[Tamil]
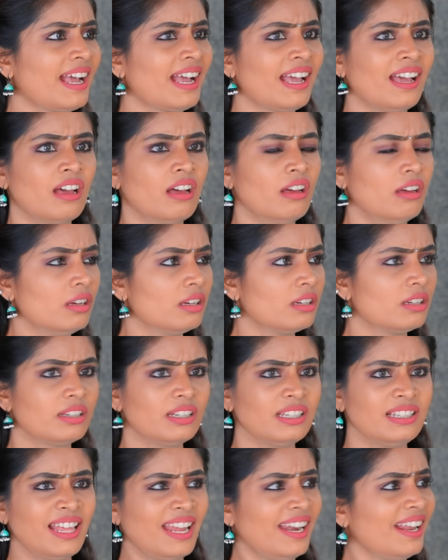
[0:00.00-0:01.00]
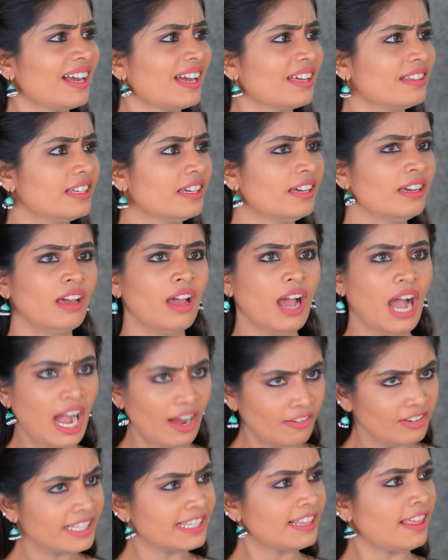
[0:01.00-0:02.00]
ஏங்க இது என்னங்க இது
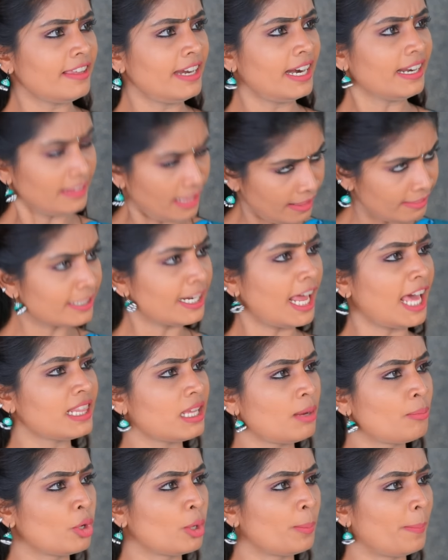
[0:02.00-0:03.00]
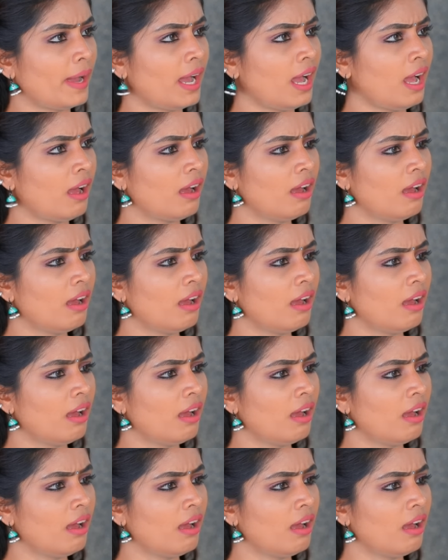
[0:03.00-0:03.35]
அவளுக்கு ஏதாவது நடந்தா அதுக்கு நான் தான் பொறுப்பா